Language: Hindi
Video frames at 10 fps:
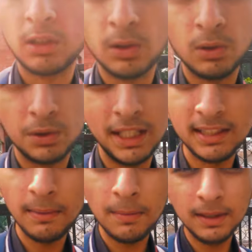तो ये
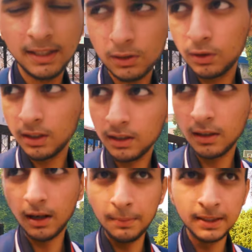सब अभी नहीं क्योंकि
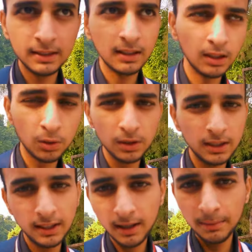अभी इतना ज़रूरी
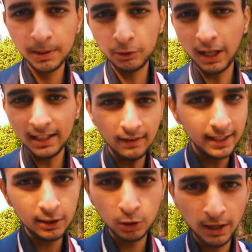नहीं है अभी ट्वेल्थ
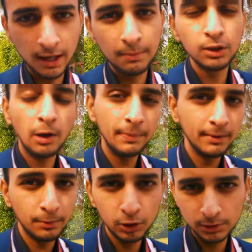वाले जो हैं अभी तो
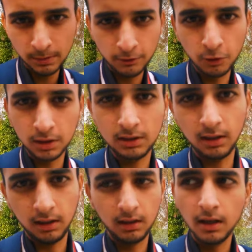अपने बोर्ड्स पे फोकस
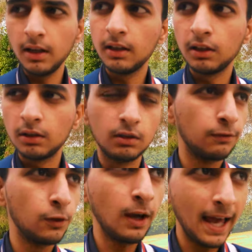करें
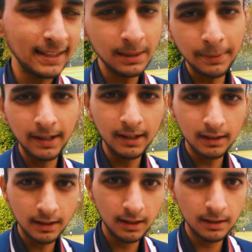वो ऐसे पढ़े
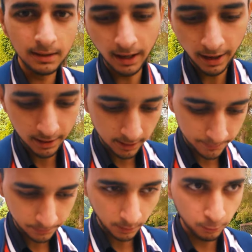ना कि आ,
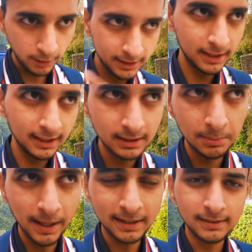वो एक तरीके से
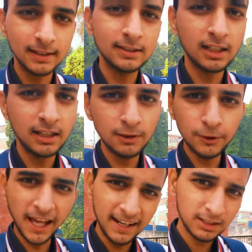प्रैक्टिस करके चले कि वो
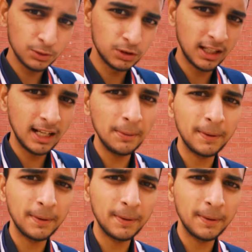डायरेक्ट उसके लिए ही